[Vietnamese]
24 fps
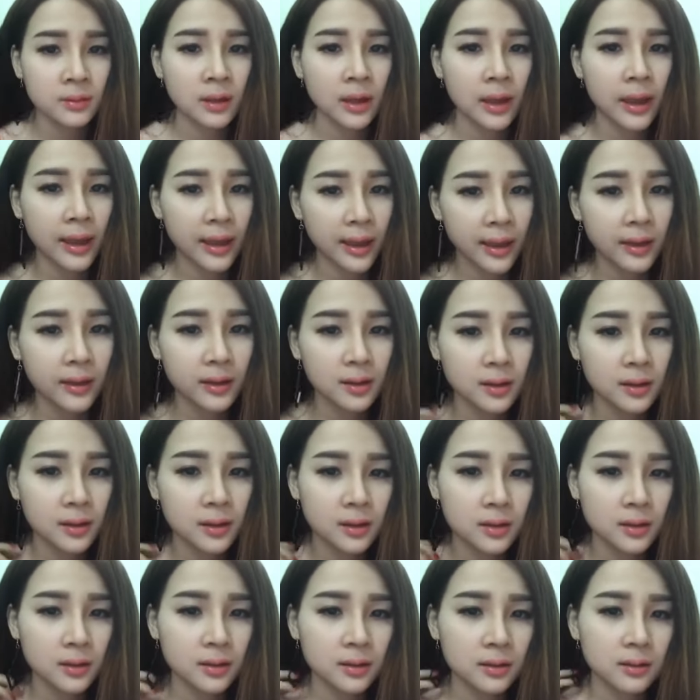À,
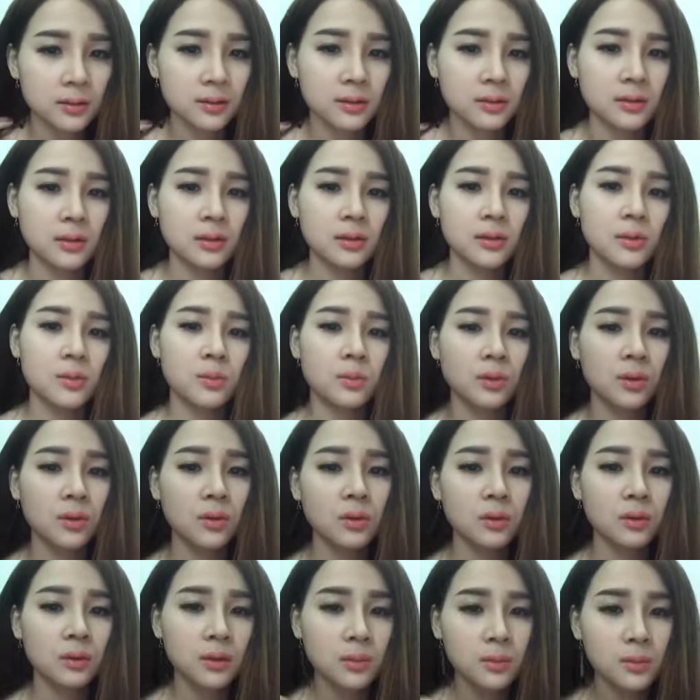sử dụng
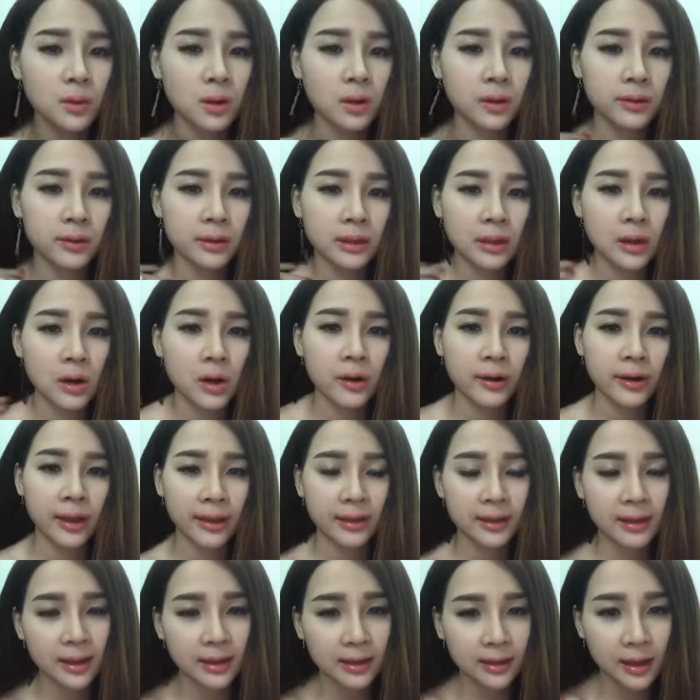thuốc. Đúng rồi, hồi nãy
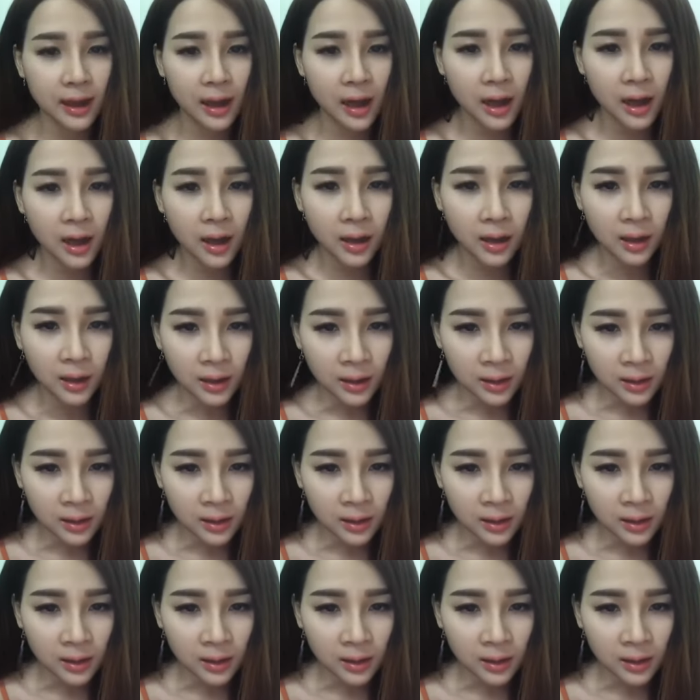Trang có